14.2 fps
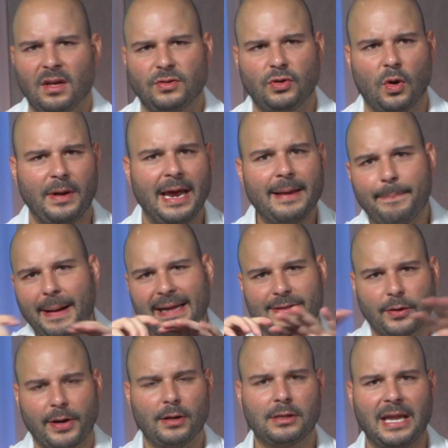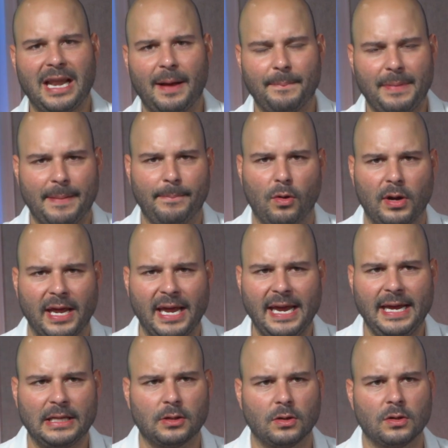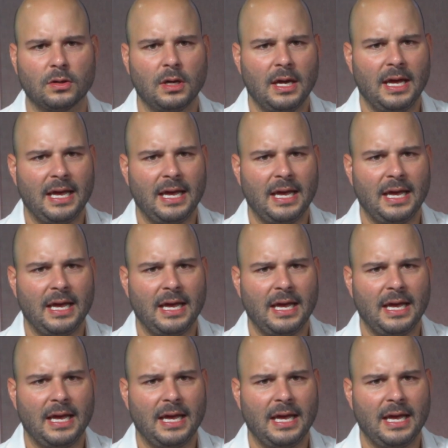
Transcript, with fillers: yo vi el patio que ellos tenían bien bonito.